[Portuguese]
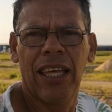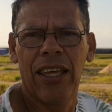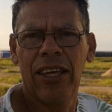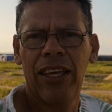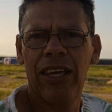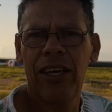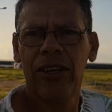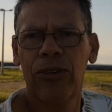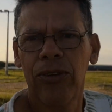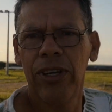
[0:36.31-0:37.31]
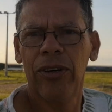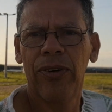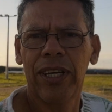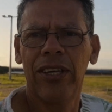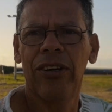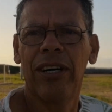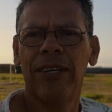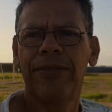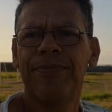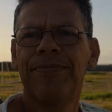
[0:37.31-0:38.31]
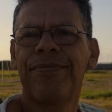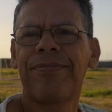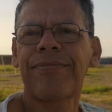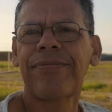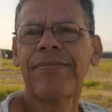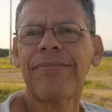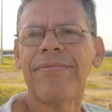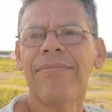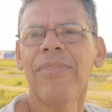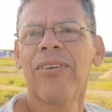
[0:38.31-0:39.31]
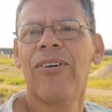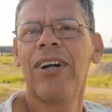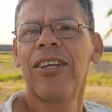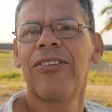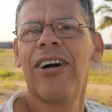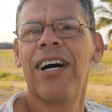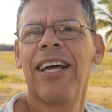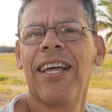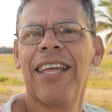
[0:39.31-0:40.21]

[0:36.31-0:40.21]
E estou eu aqui, ó. Olha só.